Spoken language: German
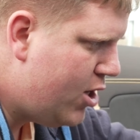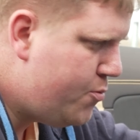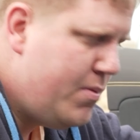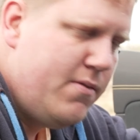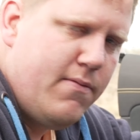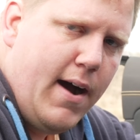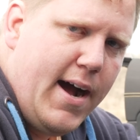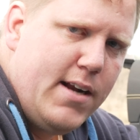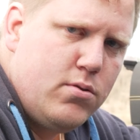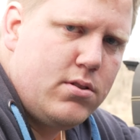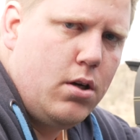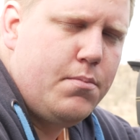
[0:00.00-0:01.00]
Beispiel
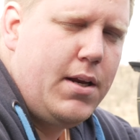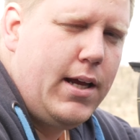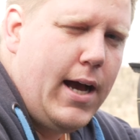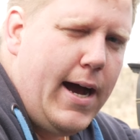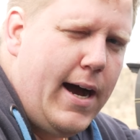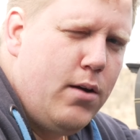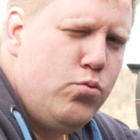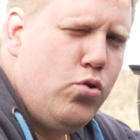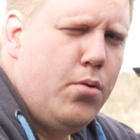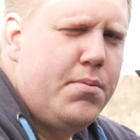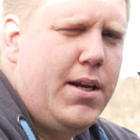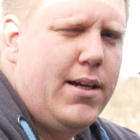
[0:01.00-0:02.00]
Walnussoptik,
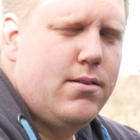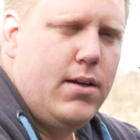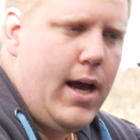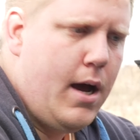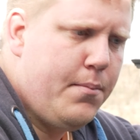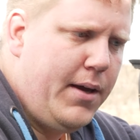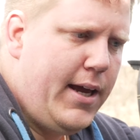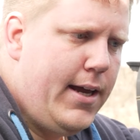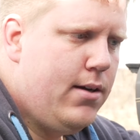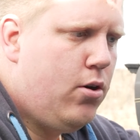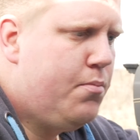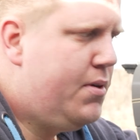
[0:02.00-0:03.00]
Aluoptik, so eine
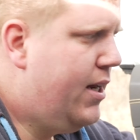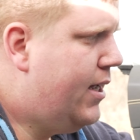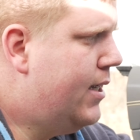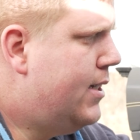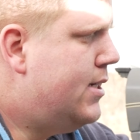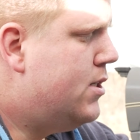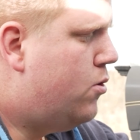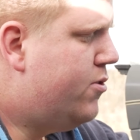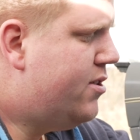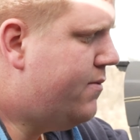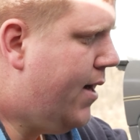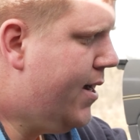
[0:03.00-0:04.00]
AMG-Optik
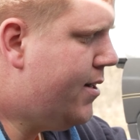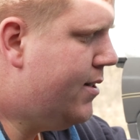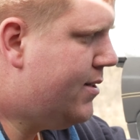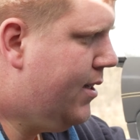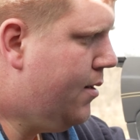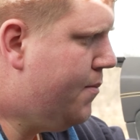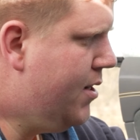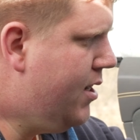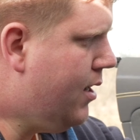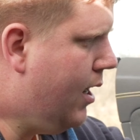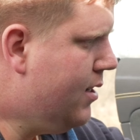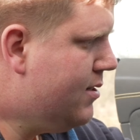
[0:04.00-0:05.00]
und so weiter. Das kann man
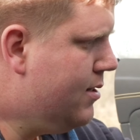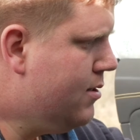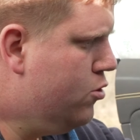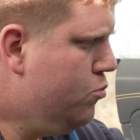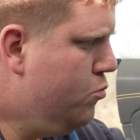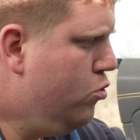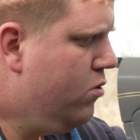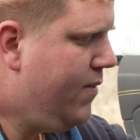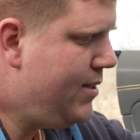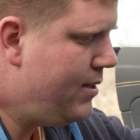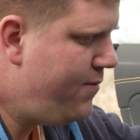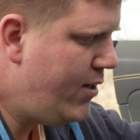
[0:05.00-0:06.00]
hier alles dazu buchen.
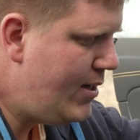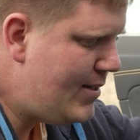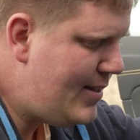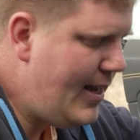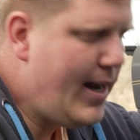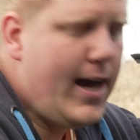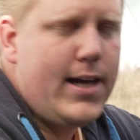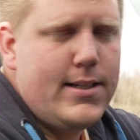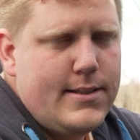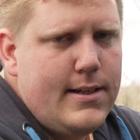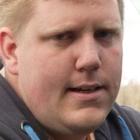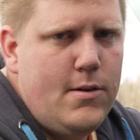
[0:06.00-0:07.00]
Was es für den CLA
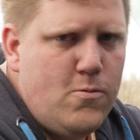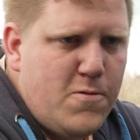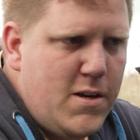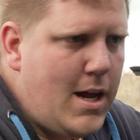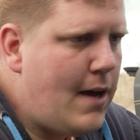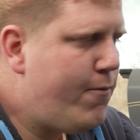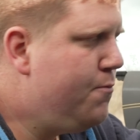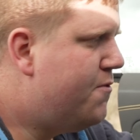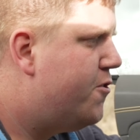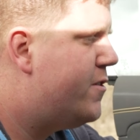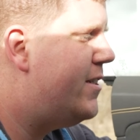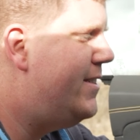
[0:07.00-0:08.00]
tatsächlich und für den
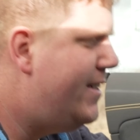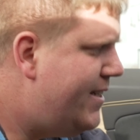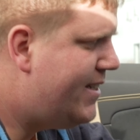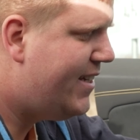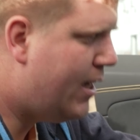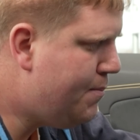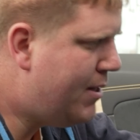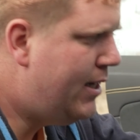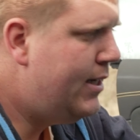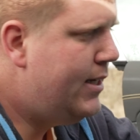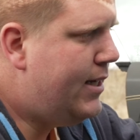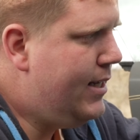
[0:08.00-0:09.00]
A45 nicht gibt,
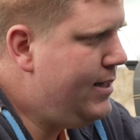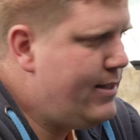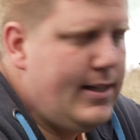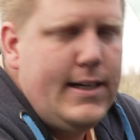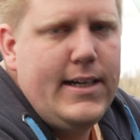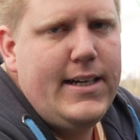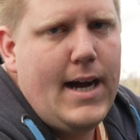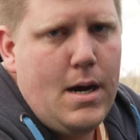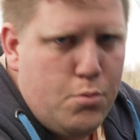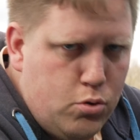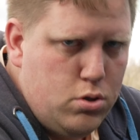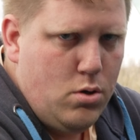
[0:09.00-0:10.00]
ist
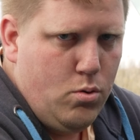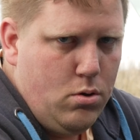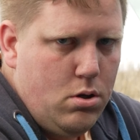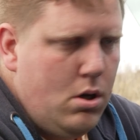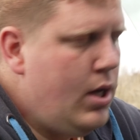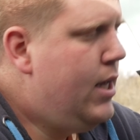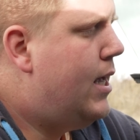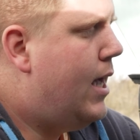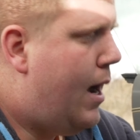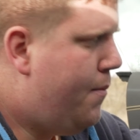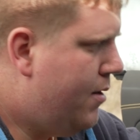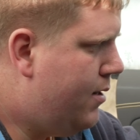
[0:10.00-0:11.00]
Carbon-Look.
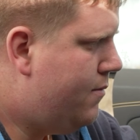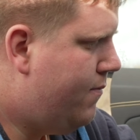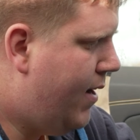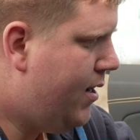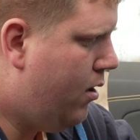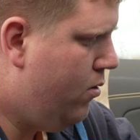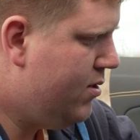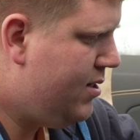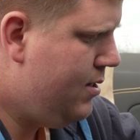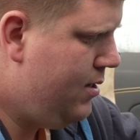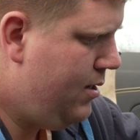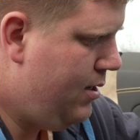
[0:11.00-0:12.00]
Aber
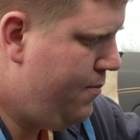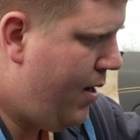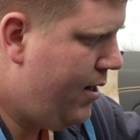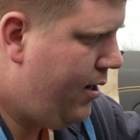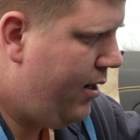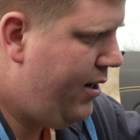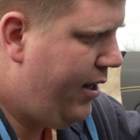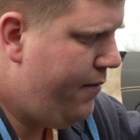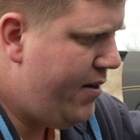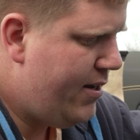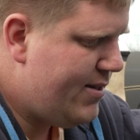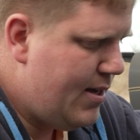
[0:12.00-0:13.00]
weitaus ähm, andere Dinge,
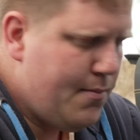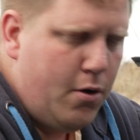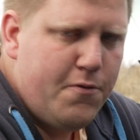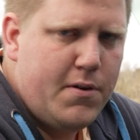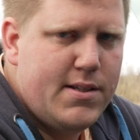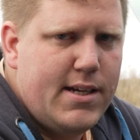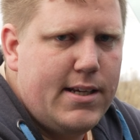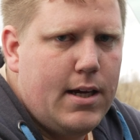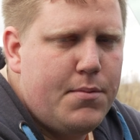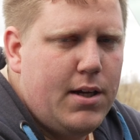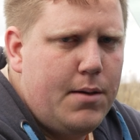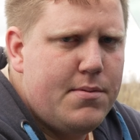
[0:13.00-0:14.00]
wie ich jetzt eben aufgezählt
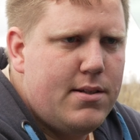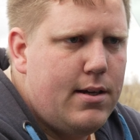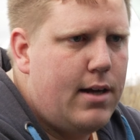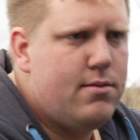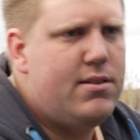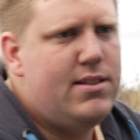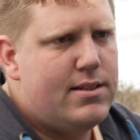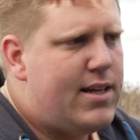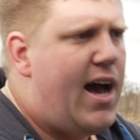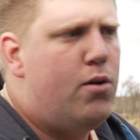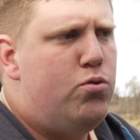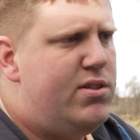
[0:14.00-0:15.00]
habe, da gibt's, also dieses
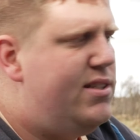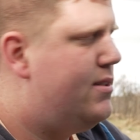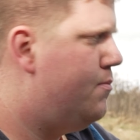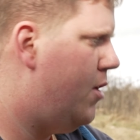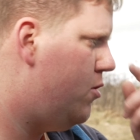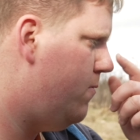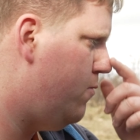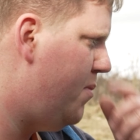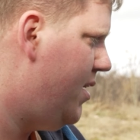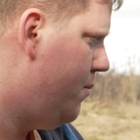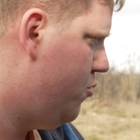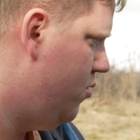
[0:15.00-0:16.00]
Alu sieht zum Beispiel für
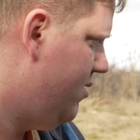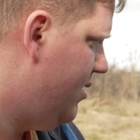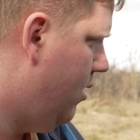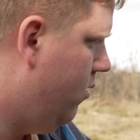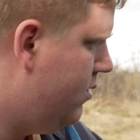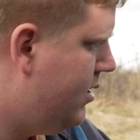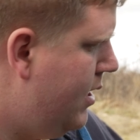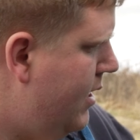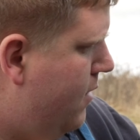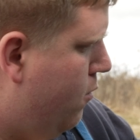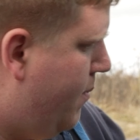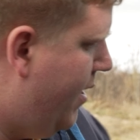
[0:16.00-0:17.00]
mich am schönsten aus.
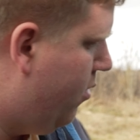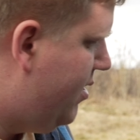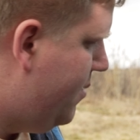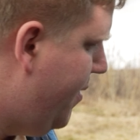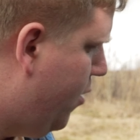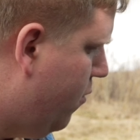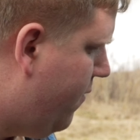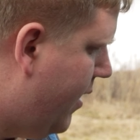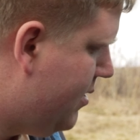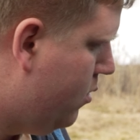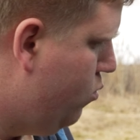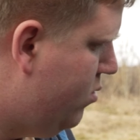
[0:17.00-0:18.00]
Wobei auch das
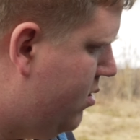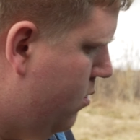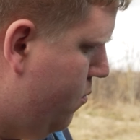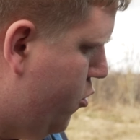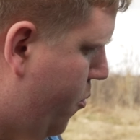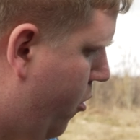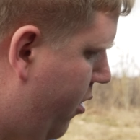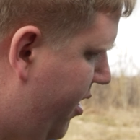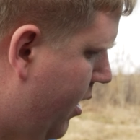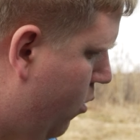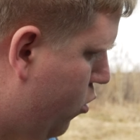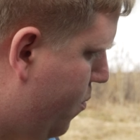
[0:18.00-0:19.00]
Mikrofaser gut zu einem
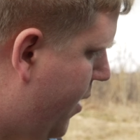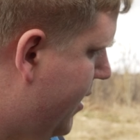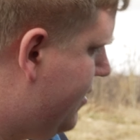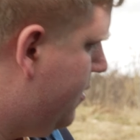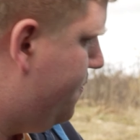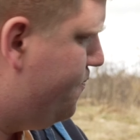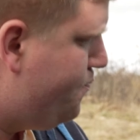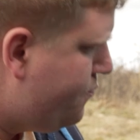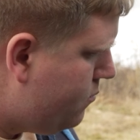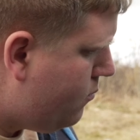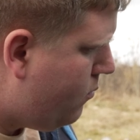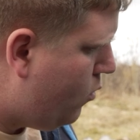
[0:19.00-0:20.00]
sportlichen Auto passt
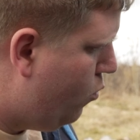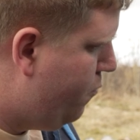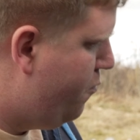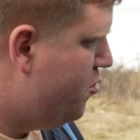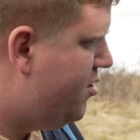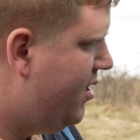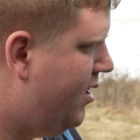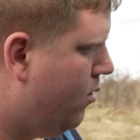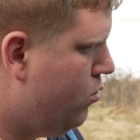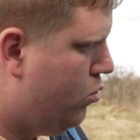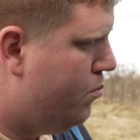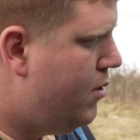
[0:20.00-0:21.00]
und fühlt sich hier
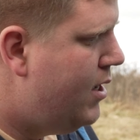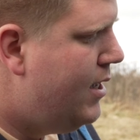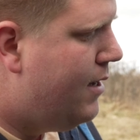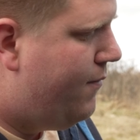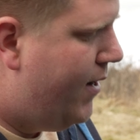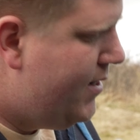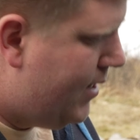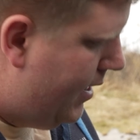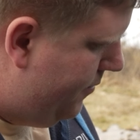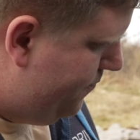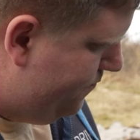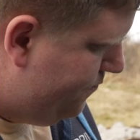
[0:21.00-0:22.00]
rundum weich
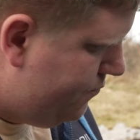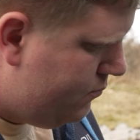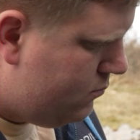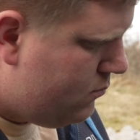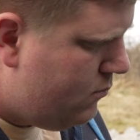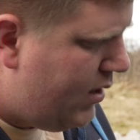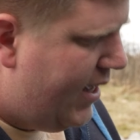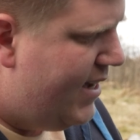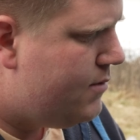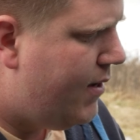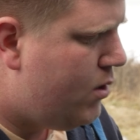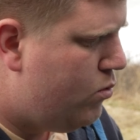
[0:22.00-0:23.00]
an.
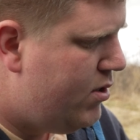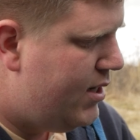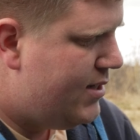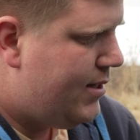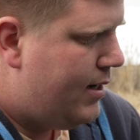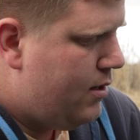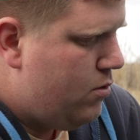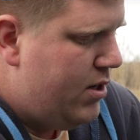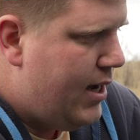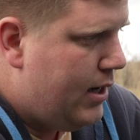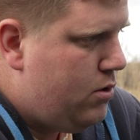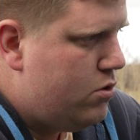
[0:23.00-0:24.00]
Erst weiter unten ist dann
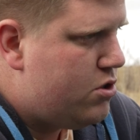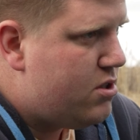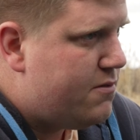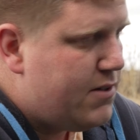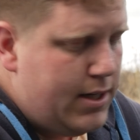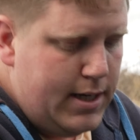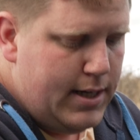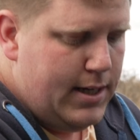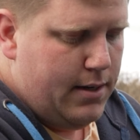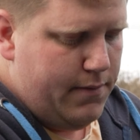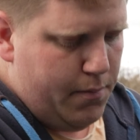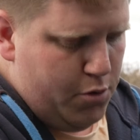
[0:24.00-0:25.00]
natürlich Hartkunststoff.
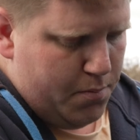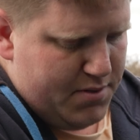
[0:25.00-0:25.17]
Wir haben die